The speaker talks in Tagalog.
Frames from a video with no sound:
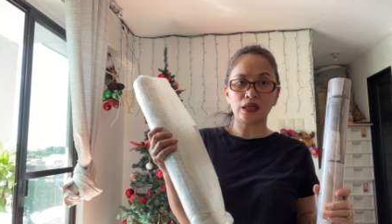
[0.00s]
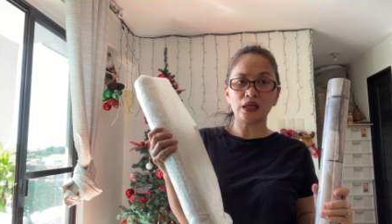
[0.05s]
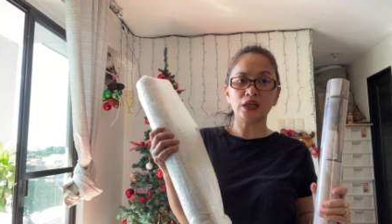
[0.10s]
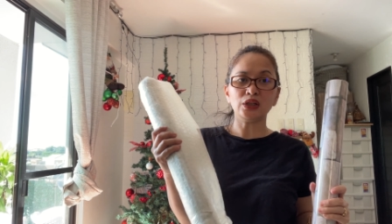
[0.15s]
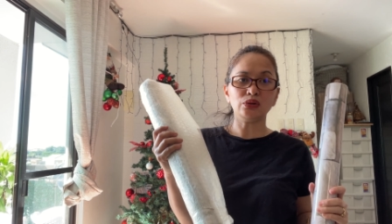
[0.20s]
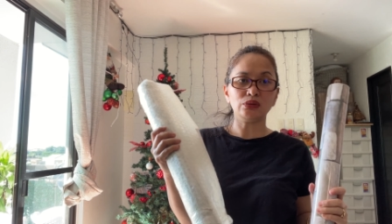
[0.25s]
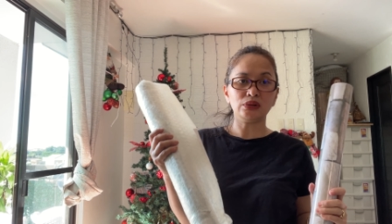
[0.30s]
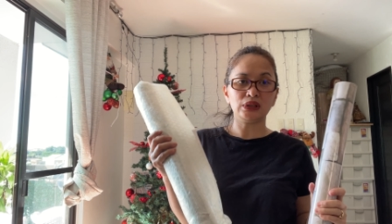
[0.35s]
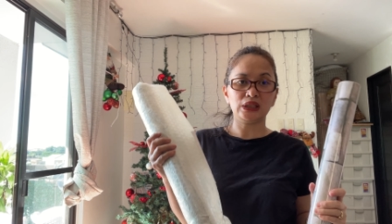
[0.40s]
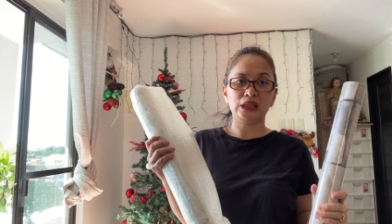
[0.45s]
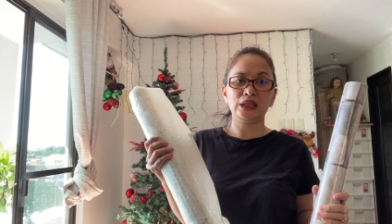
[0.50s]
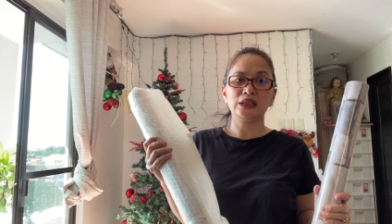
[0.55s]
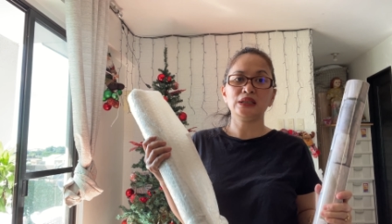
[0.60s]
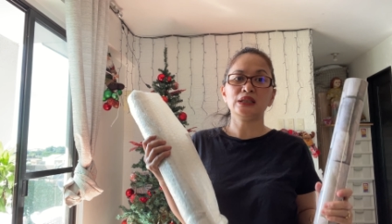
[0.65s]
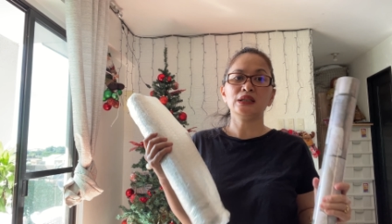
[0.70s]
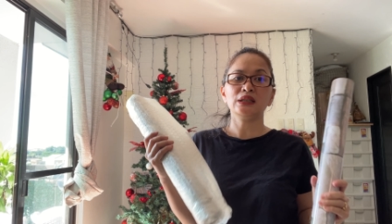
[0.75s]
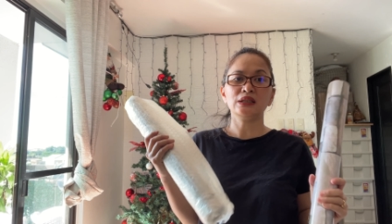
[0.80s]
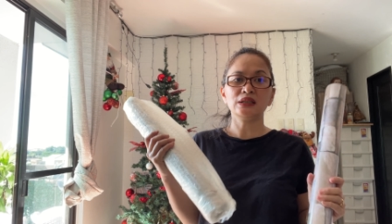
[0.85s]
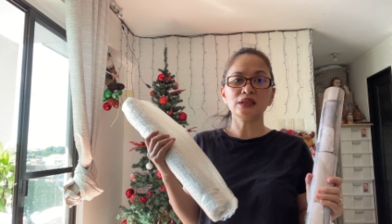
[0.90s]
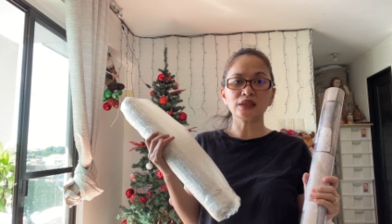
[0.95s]
tsaka yung link
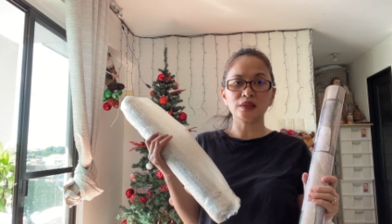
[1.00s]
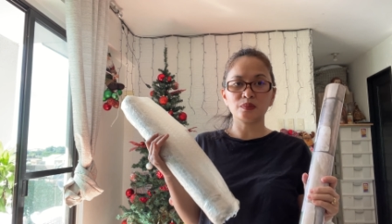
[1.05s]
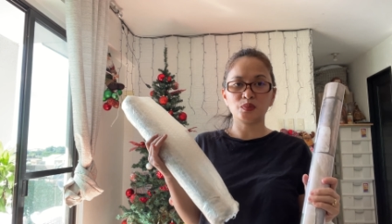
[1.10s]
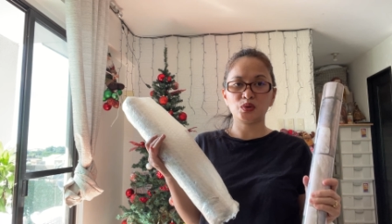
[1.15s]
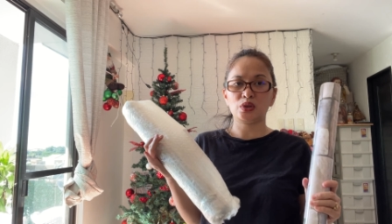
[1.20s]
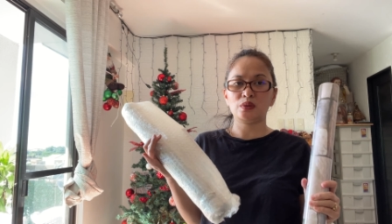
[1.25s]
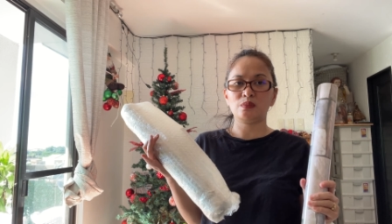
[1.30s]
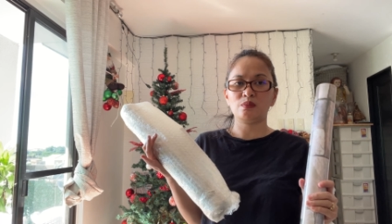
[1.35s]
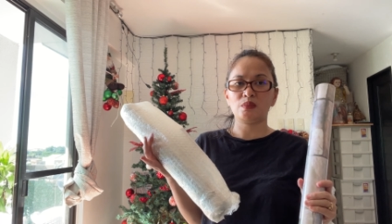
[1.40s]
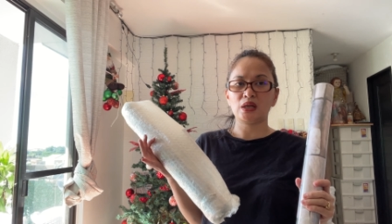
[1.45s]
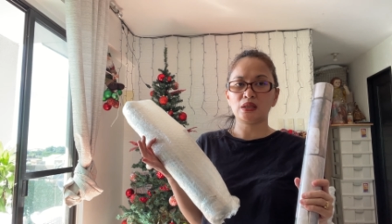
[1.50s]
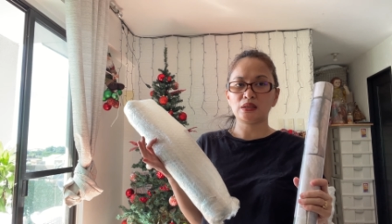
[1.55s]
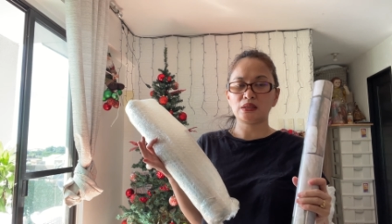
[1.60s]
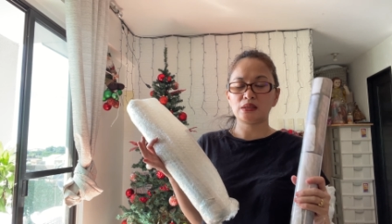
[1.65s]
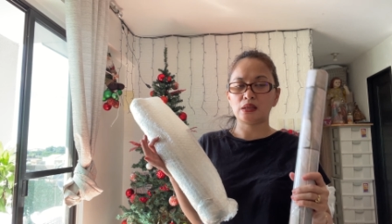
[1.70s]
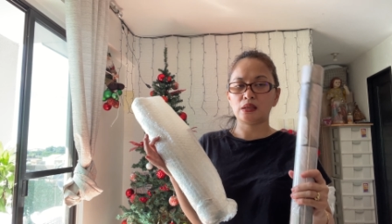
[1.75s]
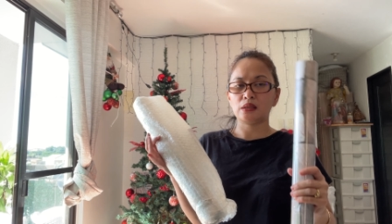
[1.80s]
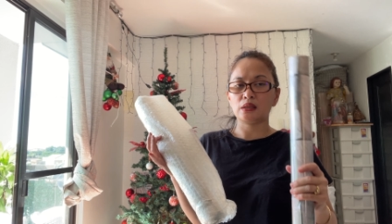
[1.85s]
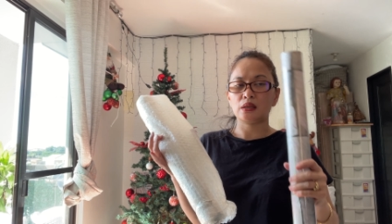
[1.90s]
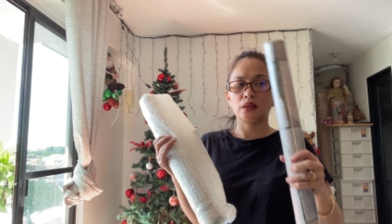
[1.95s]
sa description box
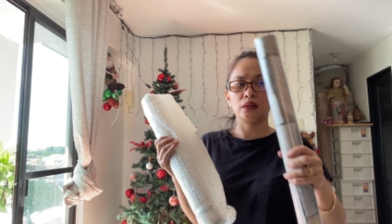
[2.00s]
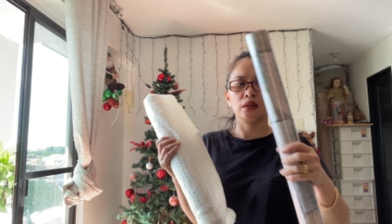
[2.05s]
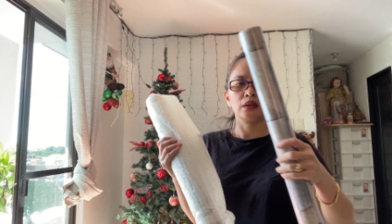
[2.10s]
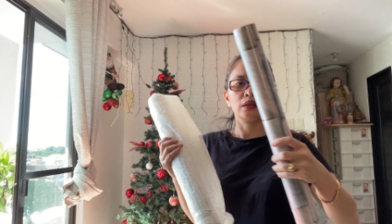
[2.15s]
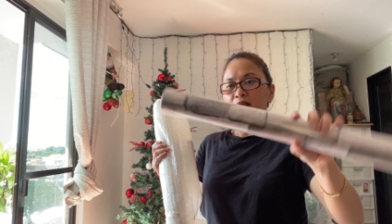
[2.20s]
na lang.